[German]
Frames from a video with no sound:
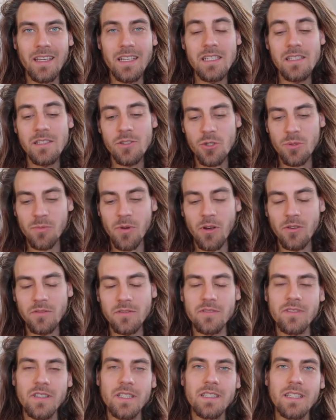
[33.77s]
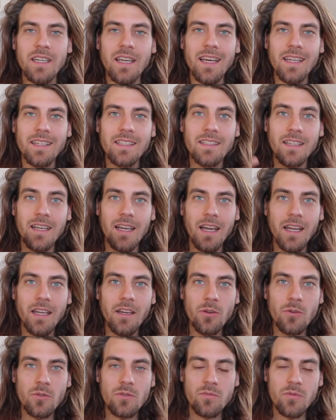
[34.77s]
Ist dir schon mal aufgefallen, gerade in
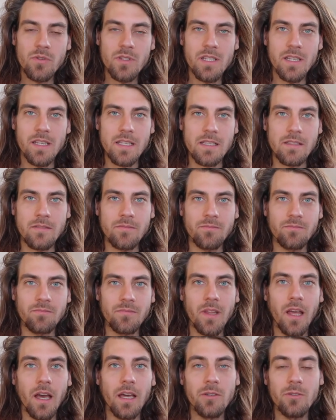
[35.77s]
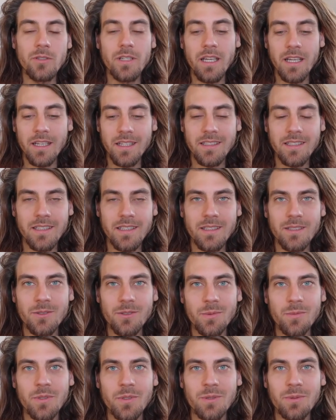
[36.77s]
Reinigungsprozessen, Arnold Ehret hatte
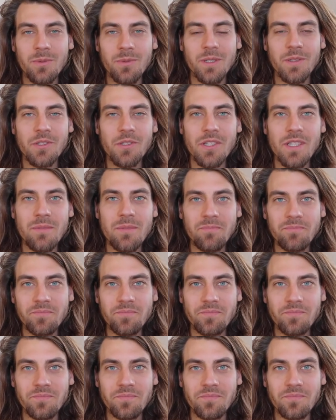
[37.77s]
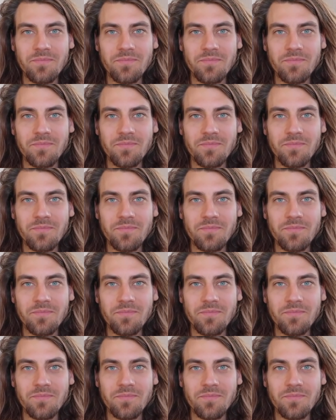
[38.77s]
auch mal drüber geschrieben,